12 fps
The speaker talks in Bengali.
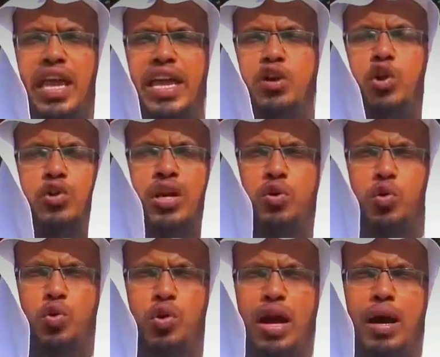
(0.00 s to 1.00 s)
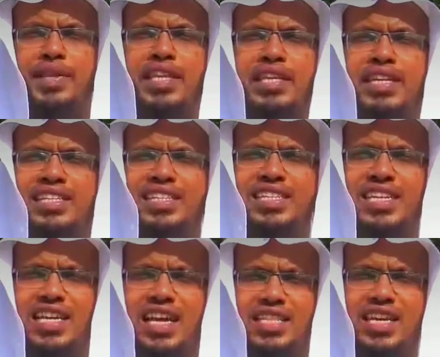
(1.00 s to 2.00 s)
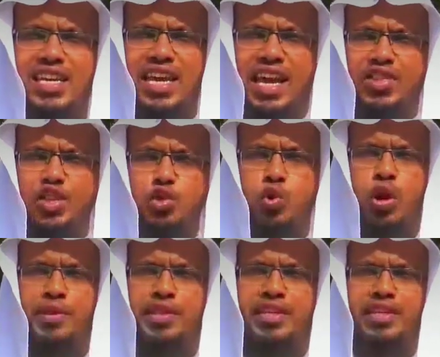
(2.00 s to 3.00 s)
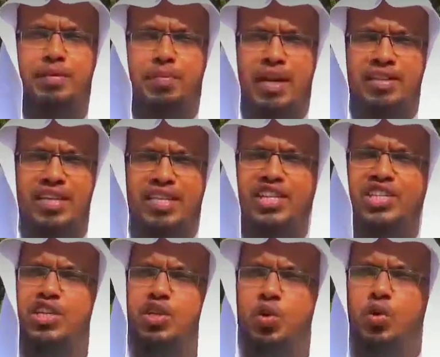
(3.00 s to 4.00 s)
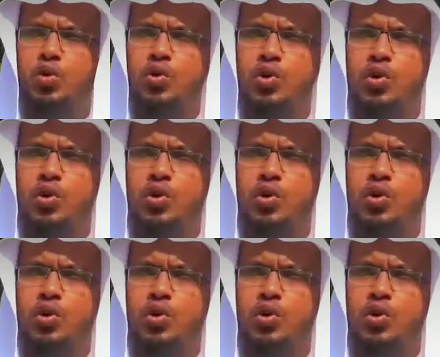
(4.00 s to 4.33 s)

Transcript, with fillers: এই ঘটনাগুলো আমাদেরকে যে শিক্ষা দেয় এই হাদিসগুলো আমাদেরকে যে বার্তা দেয় সেটি হলো